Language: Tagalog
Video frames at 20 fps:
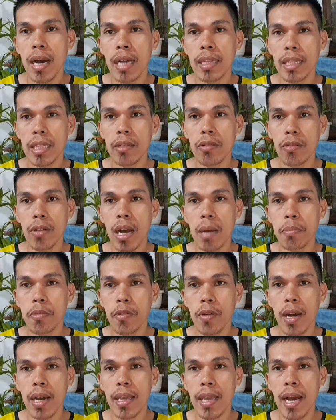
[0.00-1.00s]
at ito nga
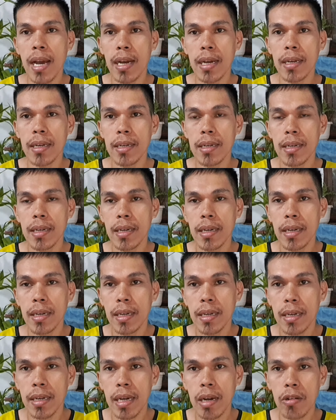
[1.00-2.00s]
po ay ang
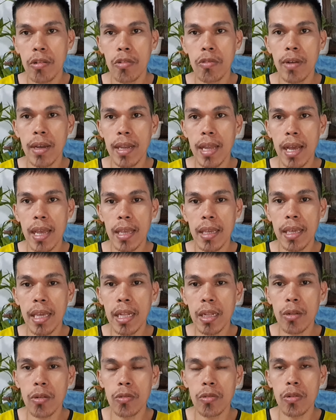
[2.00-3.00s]
kahulugan ay
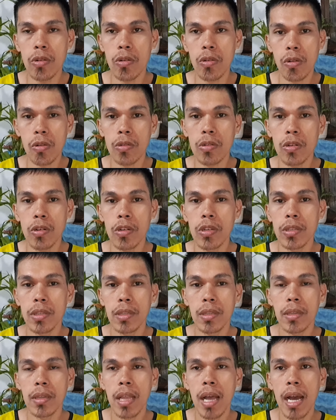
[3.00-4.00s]
ginto or gold.
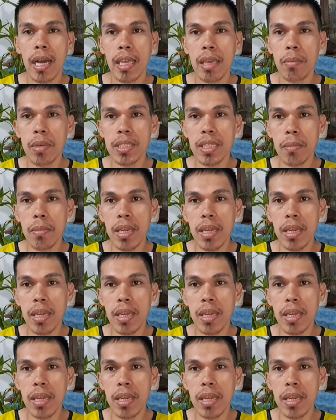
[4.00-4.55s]
Ang ibig